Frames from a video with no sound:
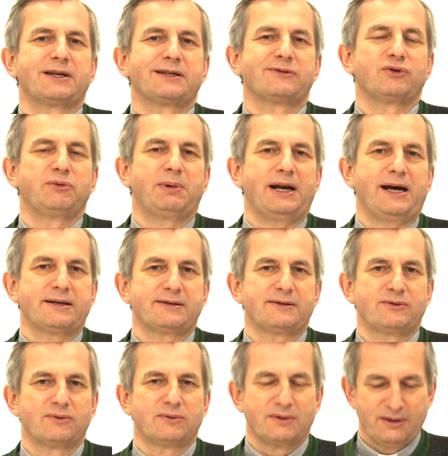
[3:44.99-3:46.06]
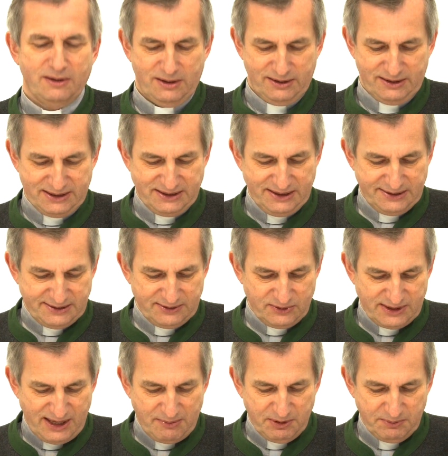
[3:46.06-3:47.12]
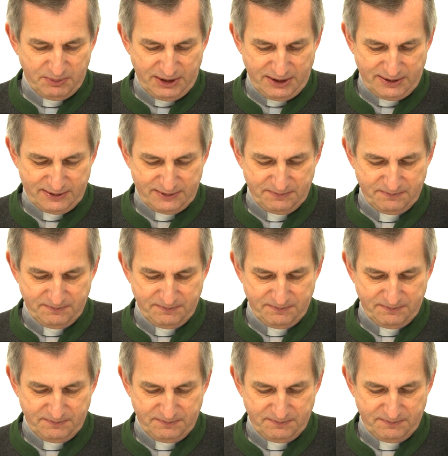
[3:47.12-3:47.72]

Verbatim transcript: dass durch Überlastung das Netz zusammenbricht.